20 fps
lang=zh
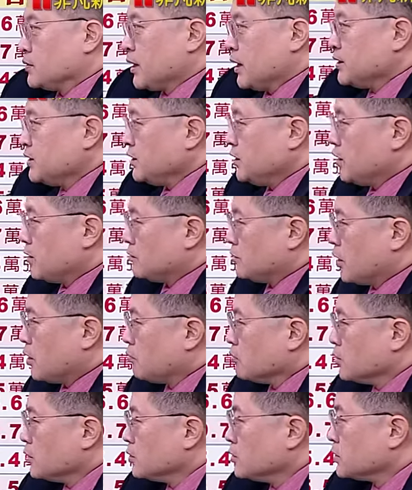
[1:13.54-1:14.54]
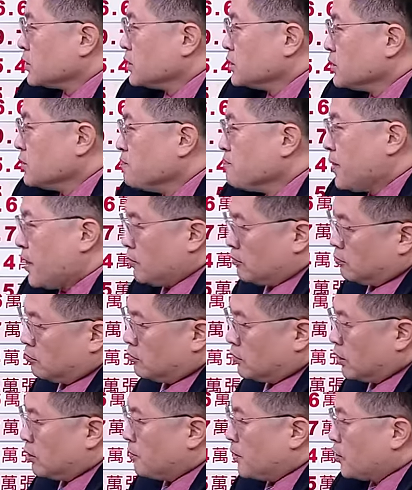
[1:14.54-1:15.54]
台积电，然后呢，这个人保，
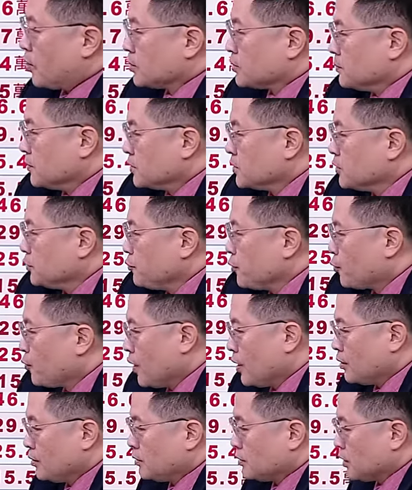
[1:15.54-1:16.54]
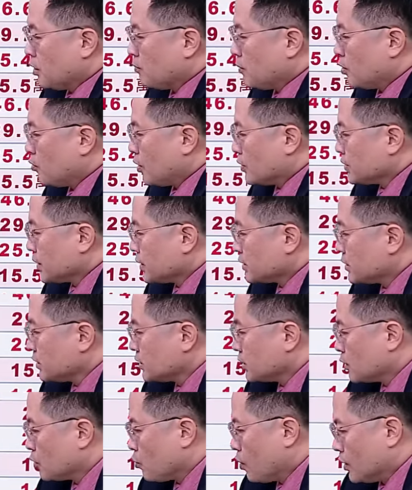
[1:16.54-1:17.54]
还有包括什么日月光，还有包括像是
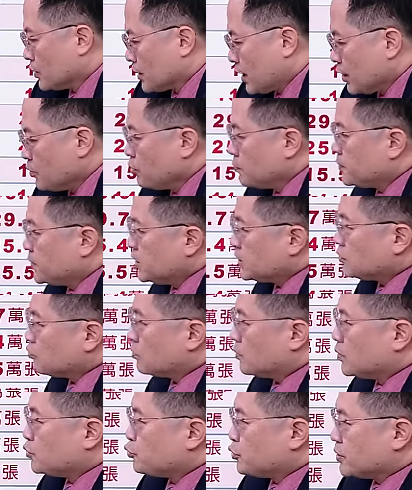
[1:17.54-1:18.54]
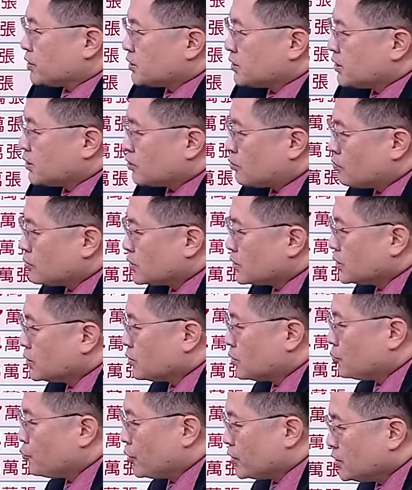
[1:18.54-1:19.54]
这个广达，因为其实我们选这些公司
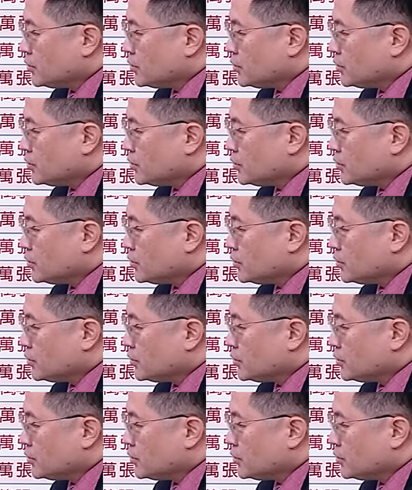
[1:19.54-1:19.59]
的原